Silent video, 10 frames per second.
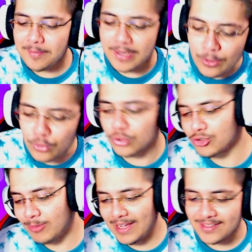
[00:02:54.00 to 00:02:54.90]

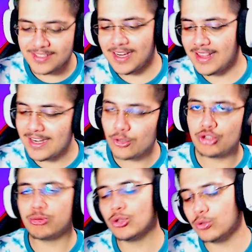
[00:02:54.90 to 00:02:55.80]
biliyoruz bazı şeyleri
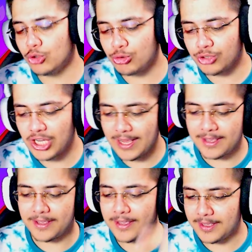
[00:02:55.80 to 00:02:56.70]
güç güç şey
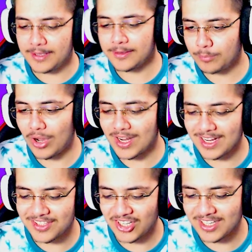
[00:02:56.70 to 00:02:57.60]
e, puanı
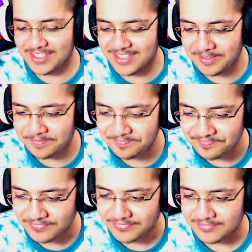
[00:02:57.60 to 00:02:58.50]
atacak izle.
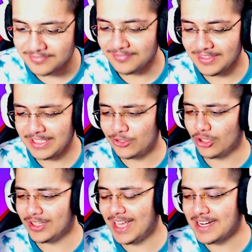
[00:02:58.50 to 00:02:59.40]

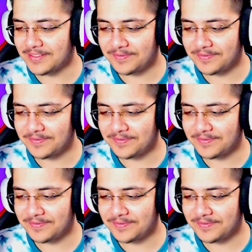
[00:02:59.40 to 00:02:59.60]
Gönder.